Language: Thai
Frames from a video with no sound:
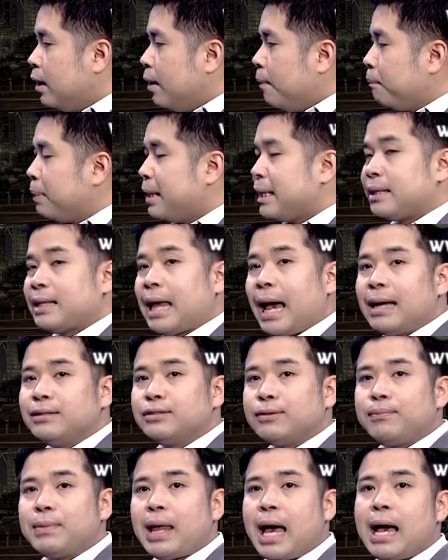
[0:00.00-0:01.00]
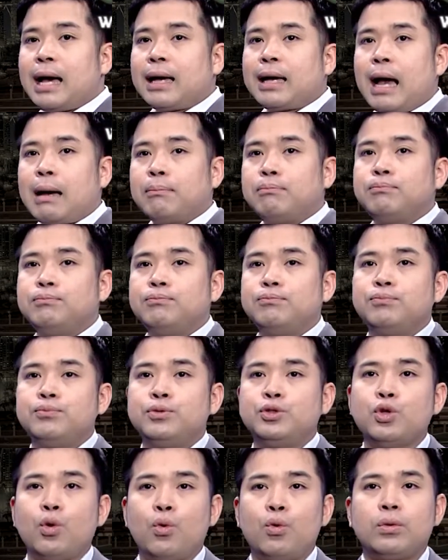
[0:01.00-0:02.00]
ปิดท้ายสัปดาห์ครับ
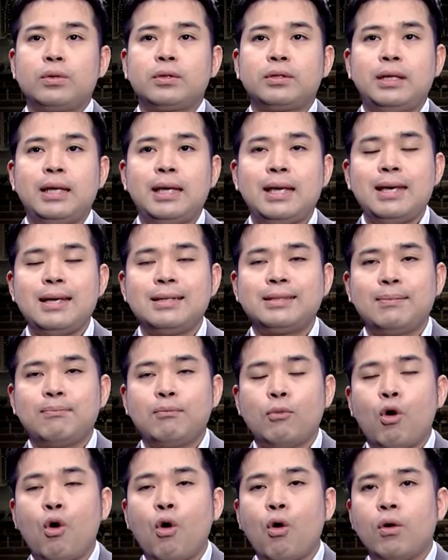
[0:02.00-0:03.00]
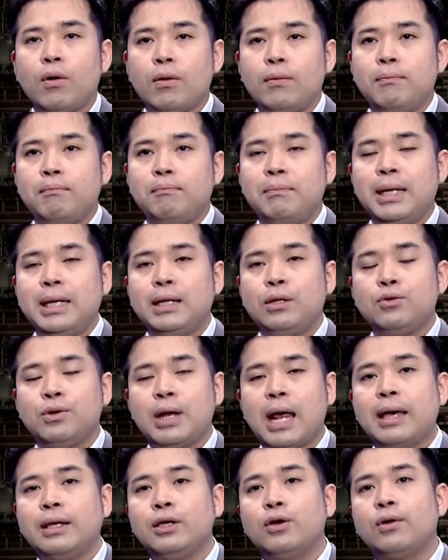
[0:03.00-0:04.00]
สุกที่ 16 มิถุ
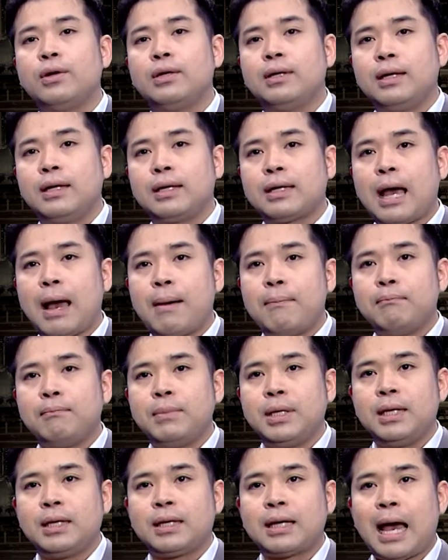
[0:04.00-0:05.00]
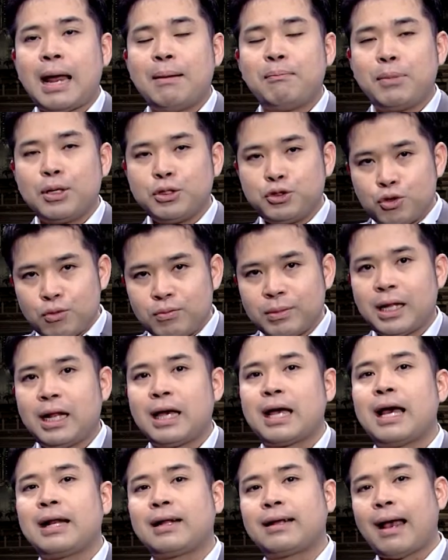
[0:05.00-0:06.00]
นายนนะครับ มีการประชุมธ
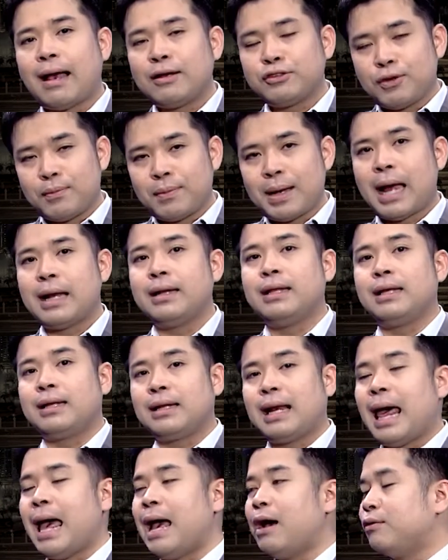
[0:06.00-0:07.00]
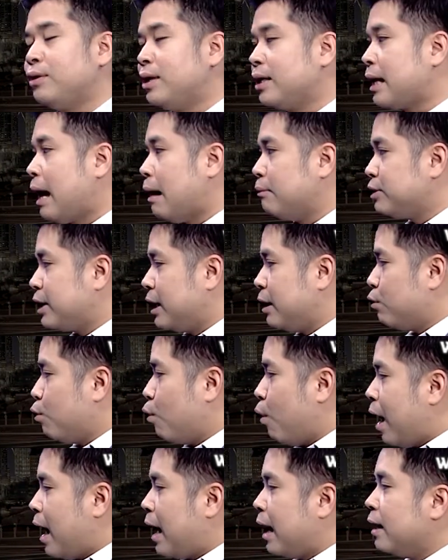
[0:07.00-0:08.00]
นาคารกลางสำคัญอีกแล้วนะครับ จะเห็น
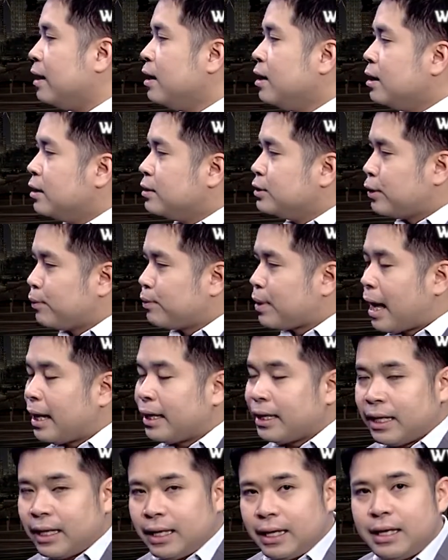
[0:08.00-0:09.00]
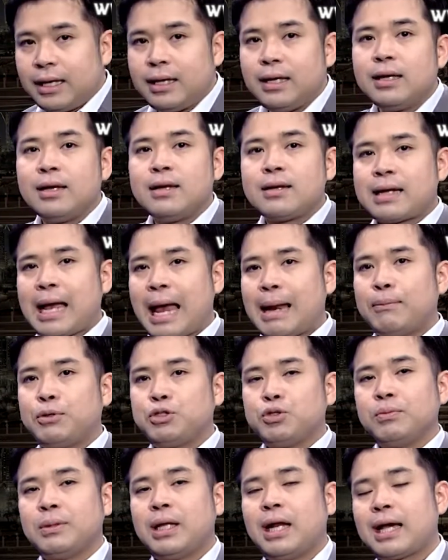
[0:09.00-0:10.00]
ว่าสัปดาห์นี้การป
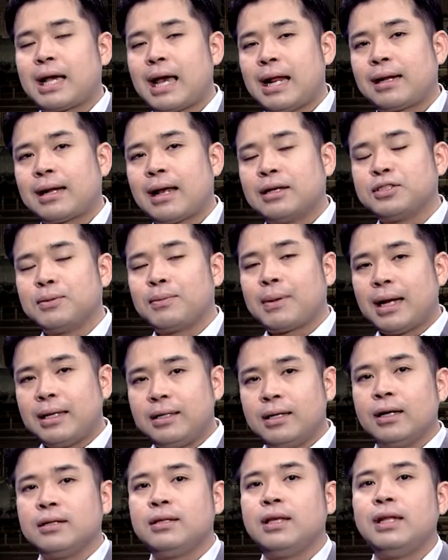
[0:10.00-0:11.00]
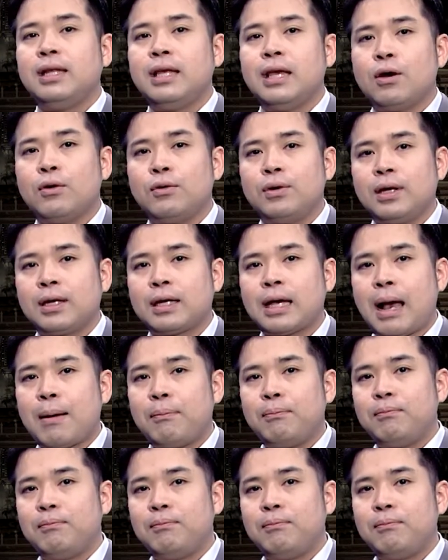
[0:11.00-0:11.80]
ระชุมธนาคารกลางสำคัญเยอะทีเดียวนะครับ